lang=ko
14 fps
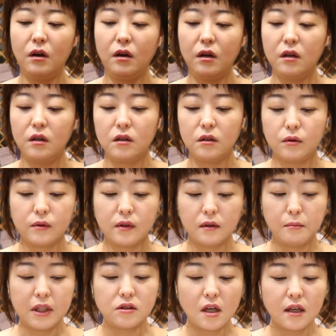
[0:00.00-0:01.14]
어, 또
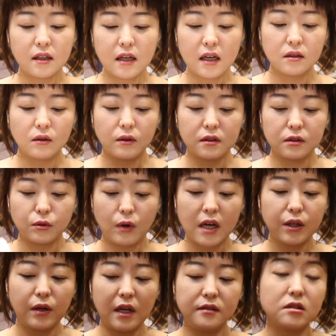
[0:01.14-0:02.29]
미첼이라는 거를 또
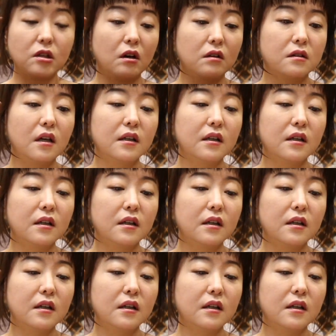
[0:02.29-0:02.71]
하기로 했죠.